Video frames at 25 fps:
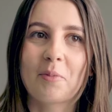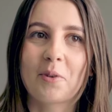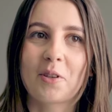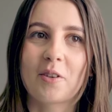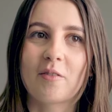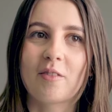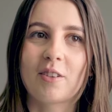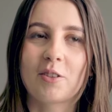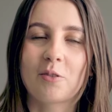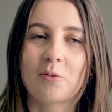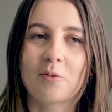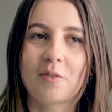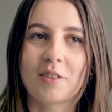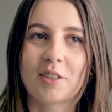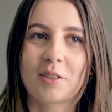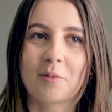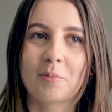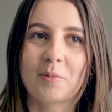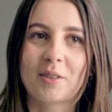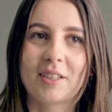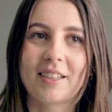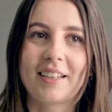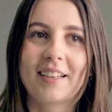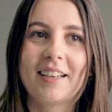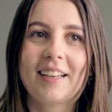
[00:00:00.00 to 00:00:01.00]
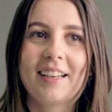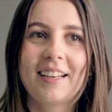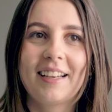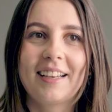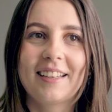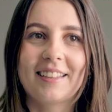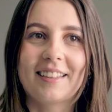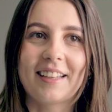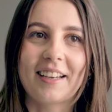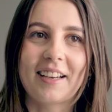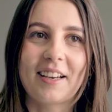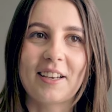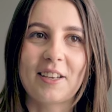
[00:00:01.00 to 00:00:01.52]
ponieważ uważam, że
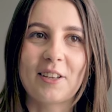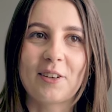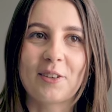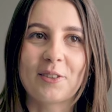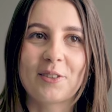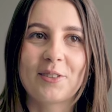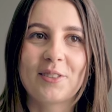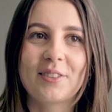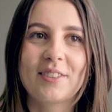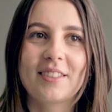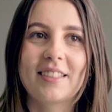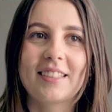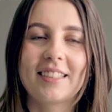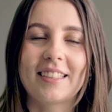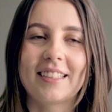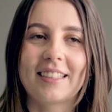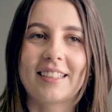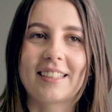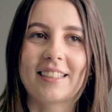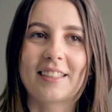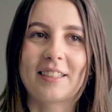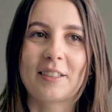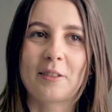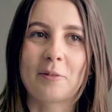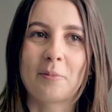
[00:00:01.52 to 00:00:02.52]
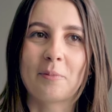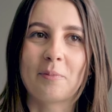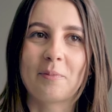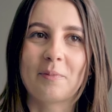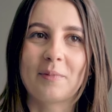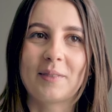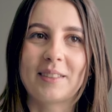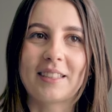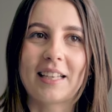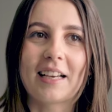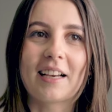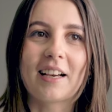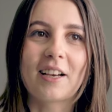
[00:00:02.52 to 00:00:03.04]
taka ilość
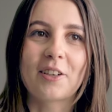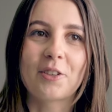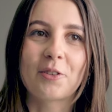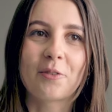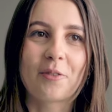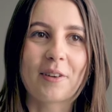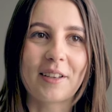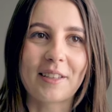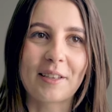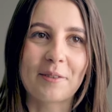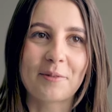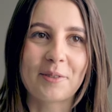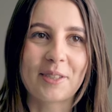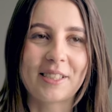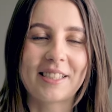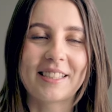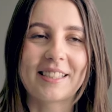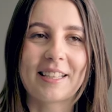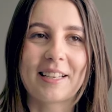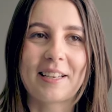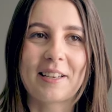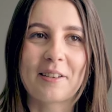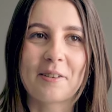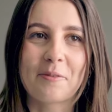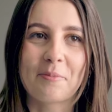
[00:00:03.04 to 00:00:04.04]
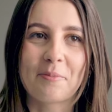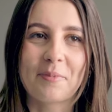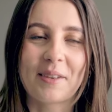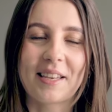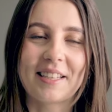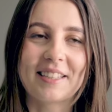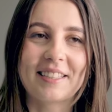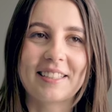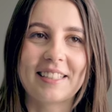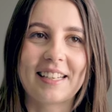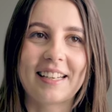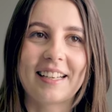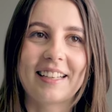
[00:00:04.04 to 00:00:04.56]
zaangażowania przez te
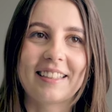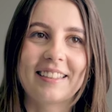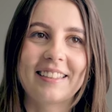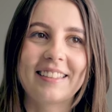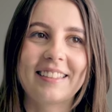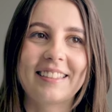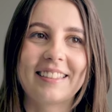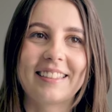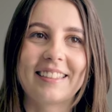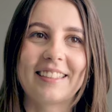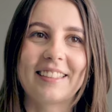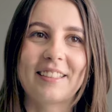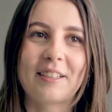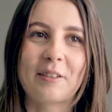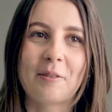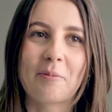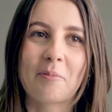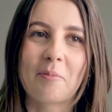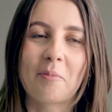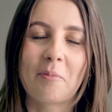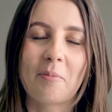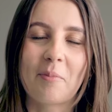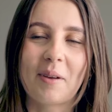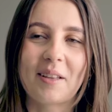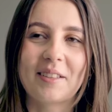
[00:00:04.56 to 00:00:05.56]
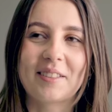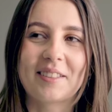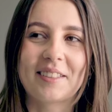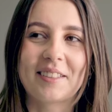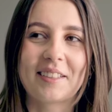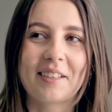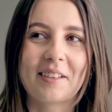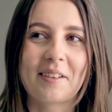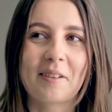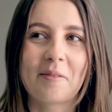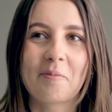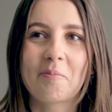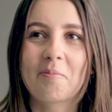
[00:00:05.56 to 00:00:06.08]
5 lat
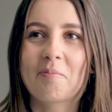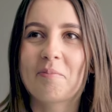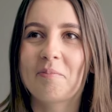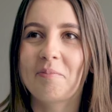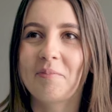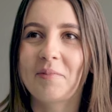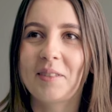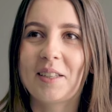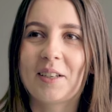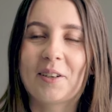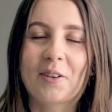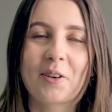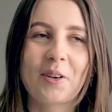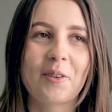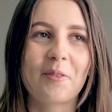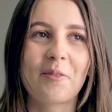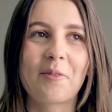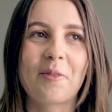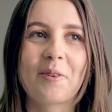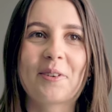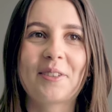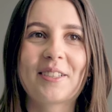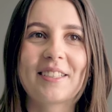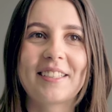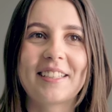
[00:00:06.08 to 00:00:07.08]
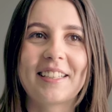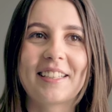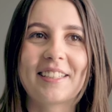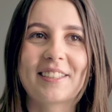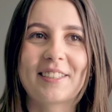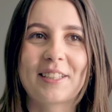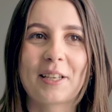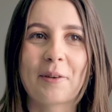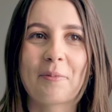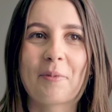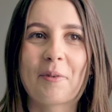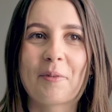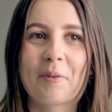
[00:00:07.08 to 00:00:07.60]
będzie tylko i
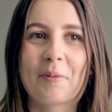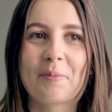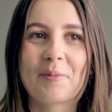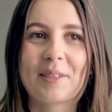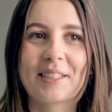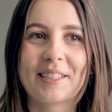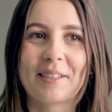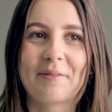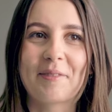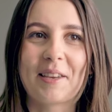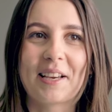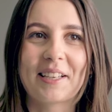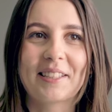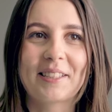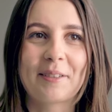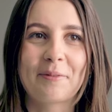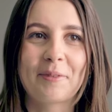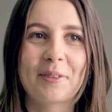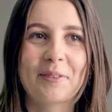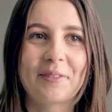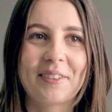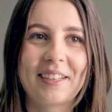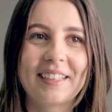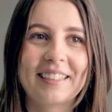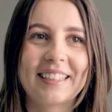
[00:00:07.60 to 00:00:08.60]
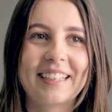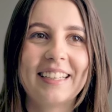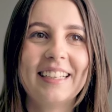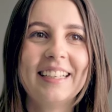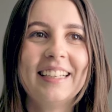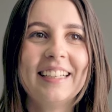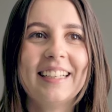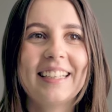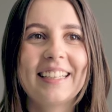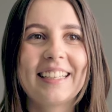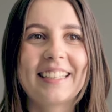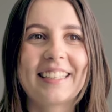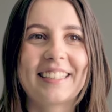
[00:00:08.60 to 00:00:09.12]
wyłącznie, że tak powiem, przeze mnie akceptowalna,
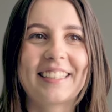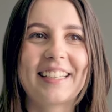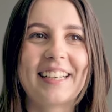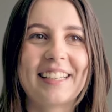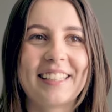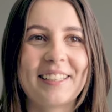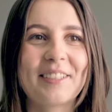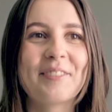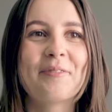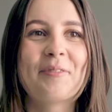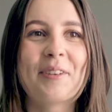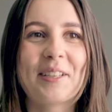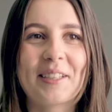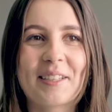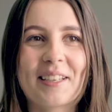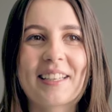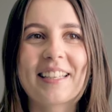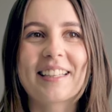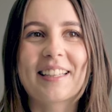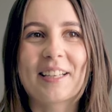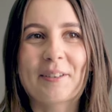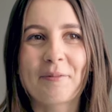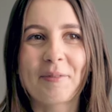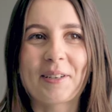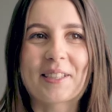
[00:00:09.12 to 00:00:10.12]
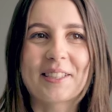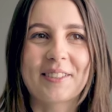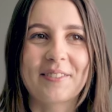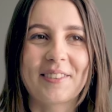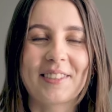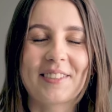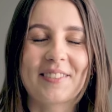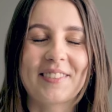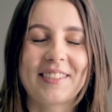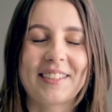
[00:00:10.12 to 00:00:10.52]
jeżeli będę jednak pracować w